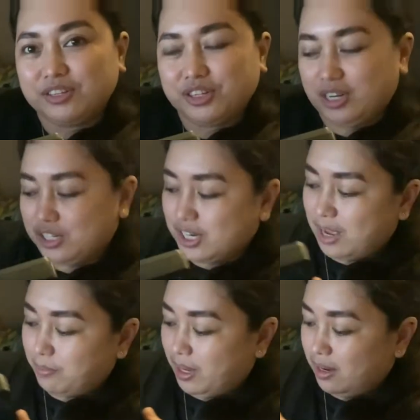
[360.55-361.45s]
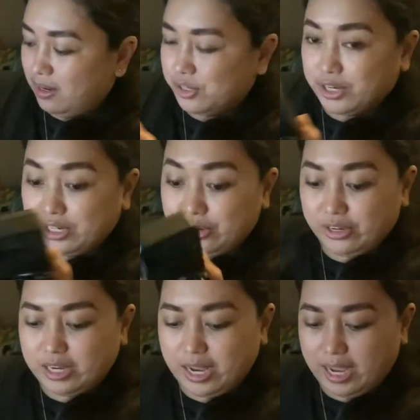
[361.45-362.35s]
Charge namin.
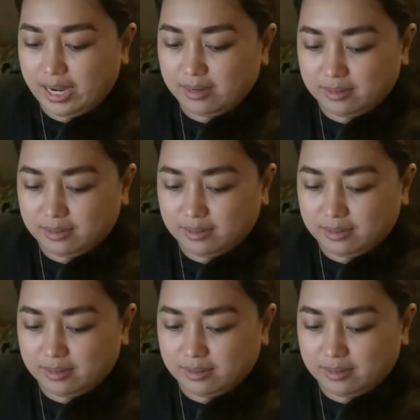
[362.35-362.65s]
Charger niya yan.